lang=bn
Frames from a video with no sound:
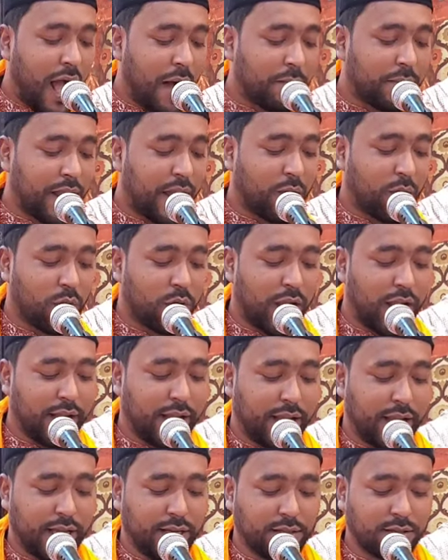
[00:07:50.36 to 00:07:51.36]
আমরা
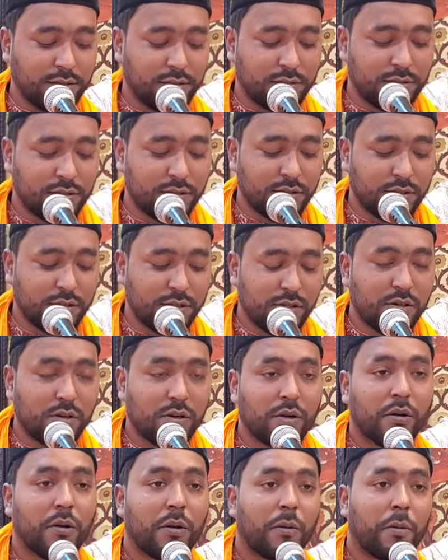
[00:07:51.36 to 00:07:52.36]
কোরআনের
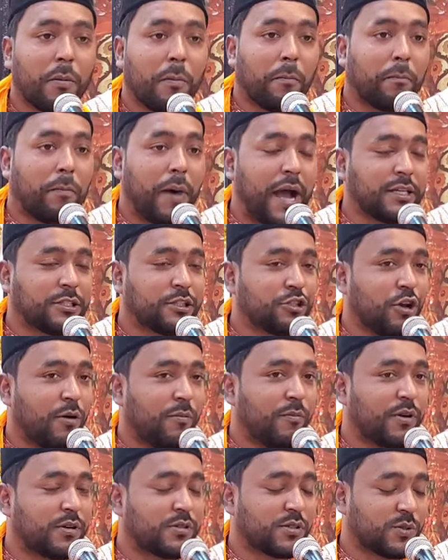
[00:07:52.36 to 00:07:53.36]
বাইশ
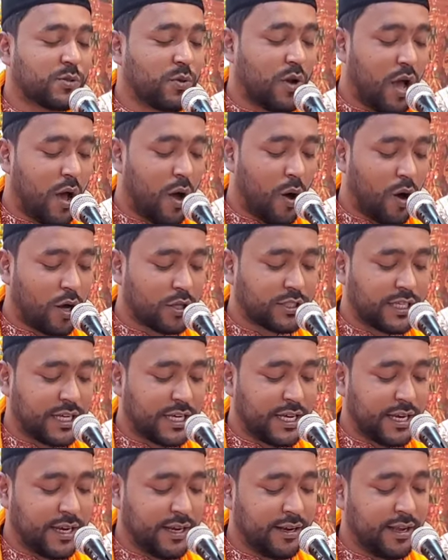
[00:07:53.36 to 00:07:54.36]
নম্বর সুরা
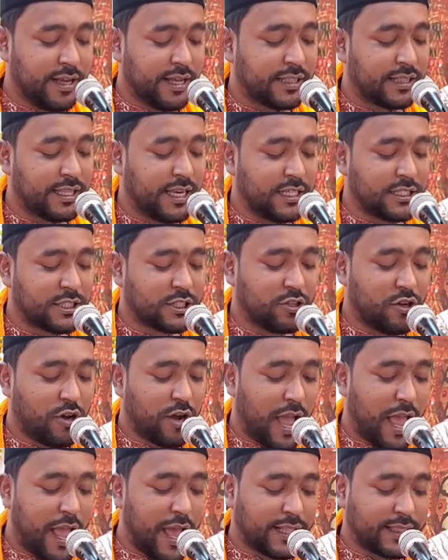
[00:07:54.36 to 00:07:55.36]
হজের ত্রিশ নং
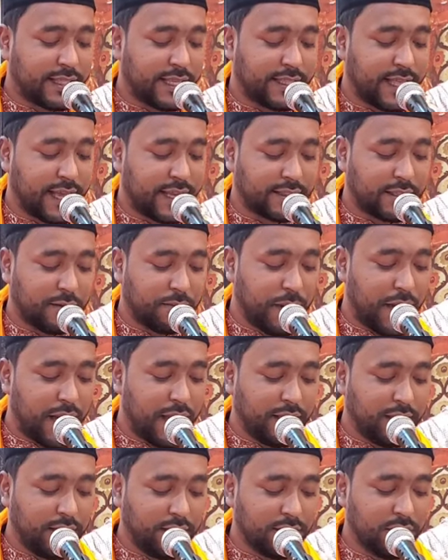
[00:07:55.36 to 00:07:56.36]
আয়াতে দেখতে
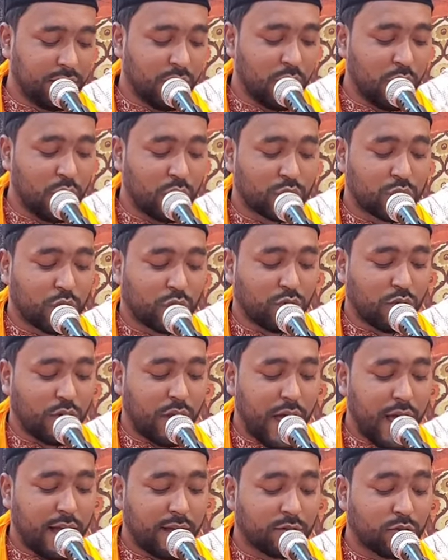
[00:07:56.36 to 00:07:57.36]
পাই
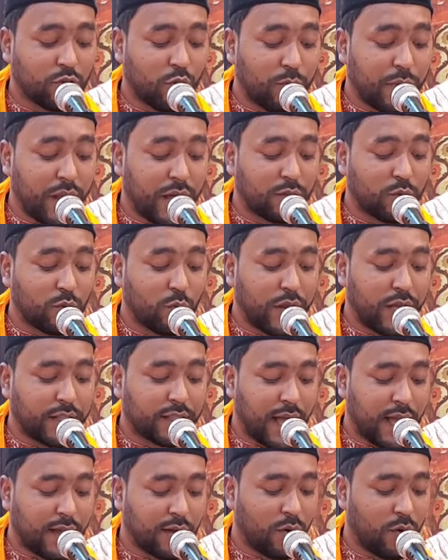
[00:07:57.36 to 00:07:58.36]
সুতরাং তোমরা দূরে
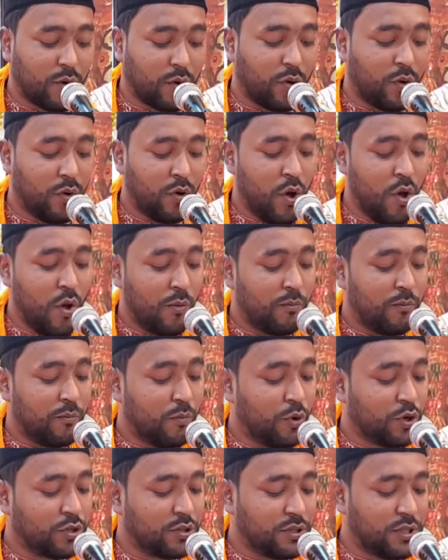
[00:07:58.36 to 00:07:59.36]
থাকো
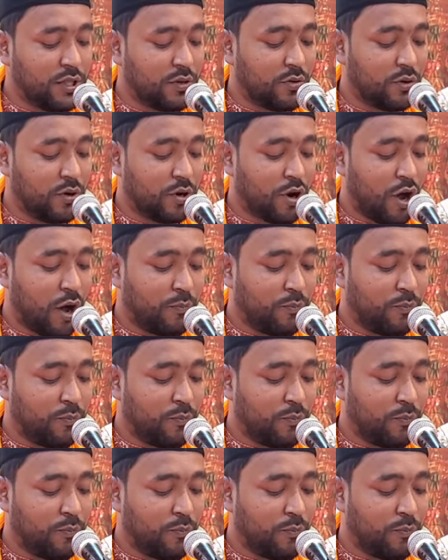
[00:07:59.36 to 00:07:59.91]
মূর্তিগুলোর